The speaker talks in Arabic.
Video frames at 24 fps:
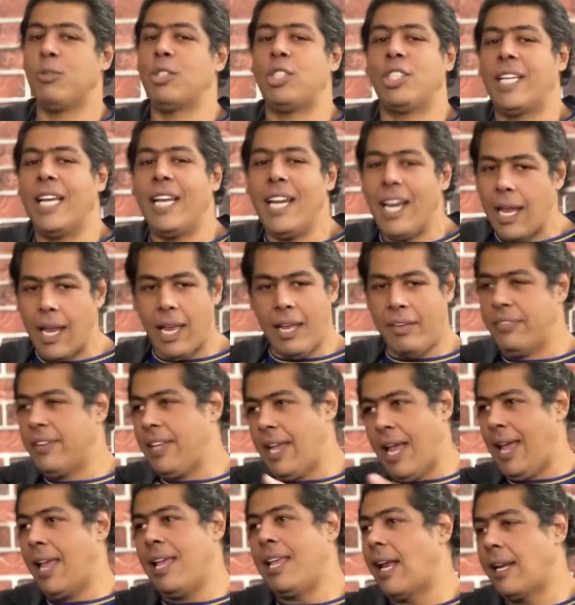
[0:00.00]
مشكله في
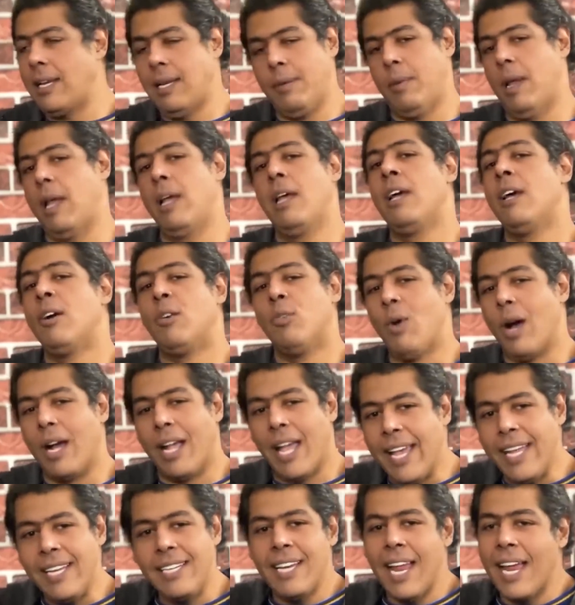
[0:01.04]
يعني ما
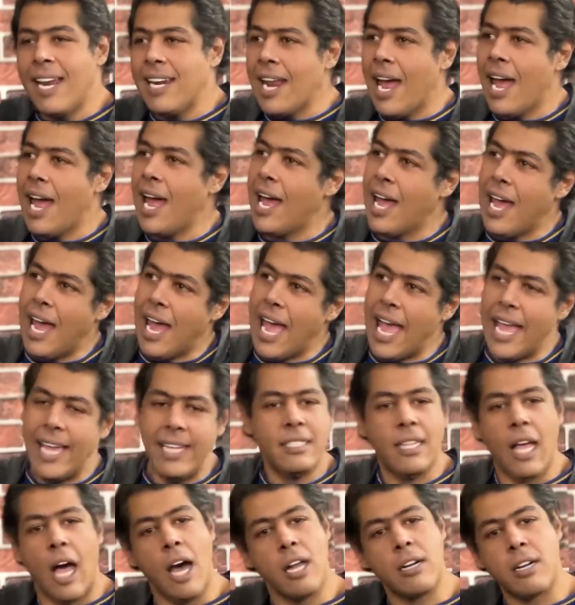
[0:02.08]
وكان انا
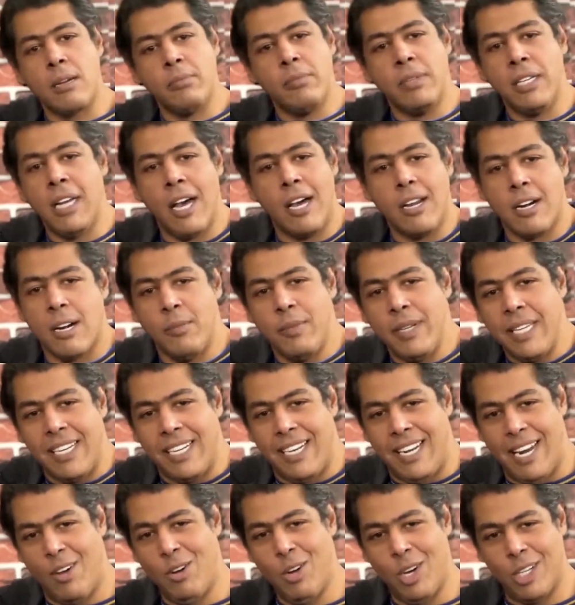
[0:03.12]
ههد هرم من
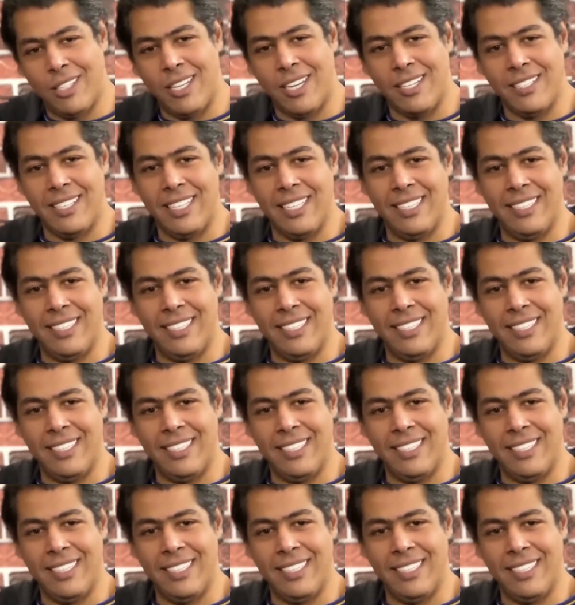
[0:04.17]
الهرمين لو اخترت